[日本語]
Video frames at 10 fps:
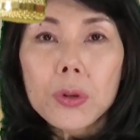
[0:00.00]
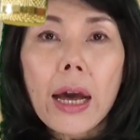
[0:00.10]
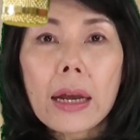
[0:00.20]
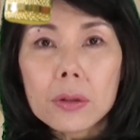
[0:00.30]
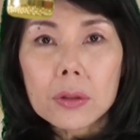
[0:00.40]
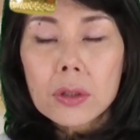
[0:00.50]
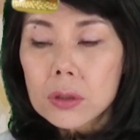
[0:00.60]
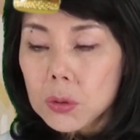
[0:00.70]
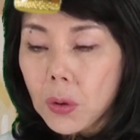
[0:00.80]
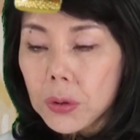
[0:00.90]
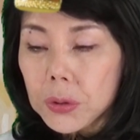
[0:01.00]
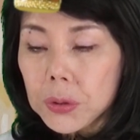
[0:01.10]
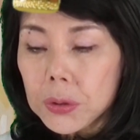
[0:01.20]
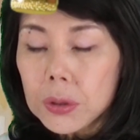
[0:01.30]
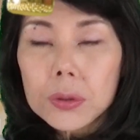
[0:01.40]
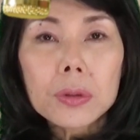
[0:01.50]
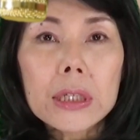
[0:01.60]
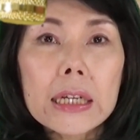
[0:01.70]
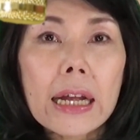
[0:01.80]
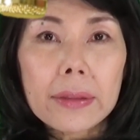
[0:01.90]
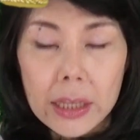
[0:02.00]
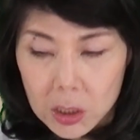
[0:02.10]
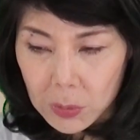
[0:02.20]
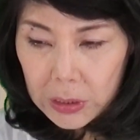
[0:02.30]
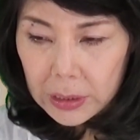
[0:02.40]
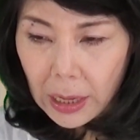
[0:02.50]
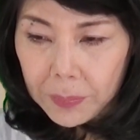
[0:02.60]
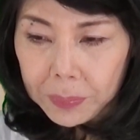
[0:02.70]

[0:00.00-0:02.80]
迎えるそういう国になっていきました。